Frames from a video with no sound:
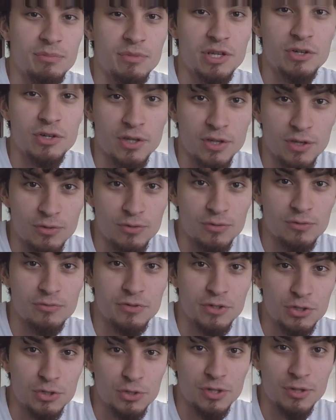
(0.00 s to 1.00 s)
meio que um
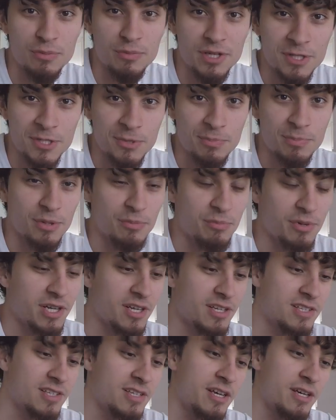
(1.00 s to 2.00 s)
vídeo também de
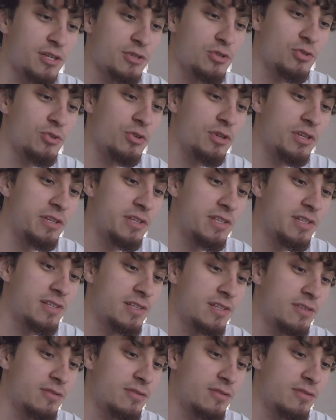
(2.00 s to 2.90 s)
primeiras reações